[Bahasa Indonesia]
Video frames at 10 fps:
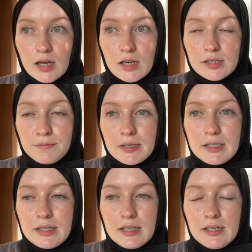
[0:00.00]

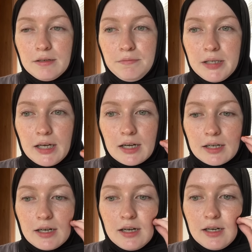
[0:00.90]
seperti biar
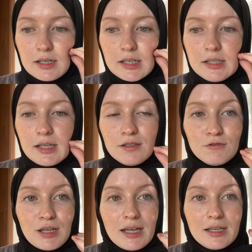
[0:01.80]
uh, kita
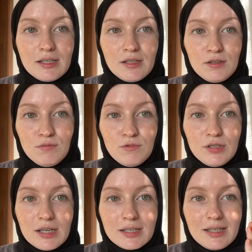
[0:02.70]
itu naikin
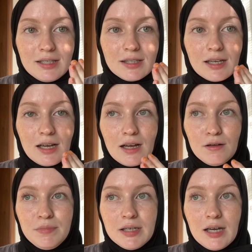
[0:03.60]
ilmunya kita
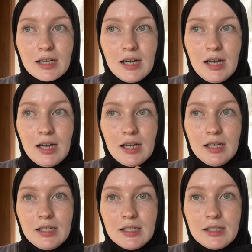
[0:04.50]
biar
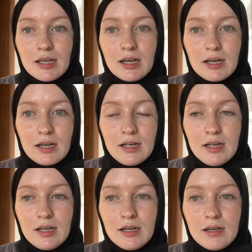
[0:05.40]
kita
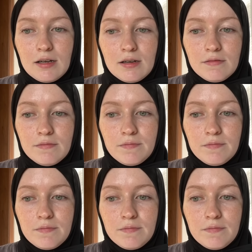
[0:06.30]
uh,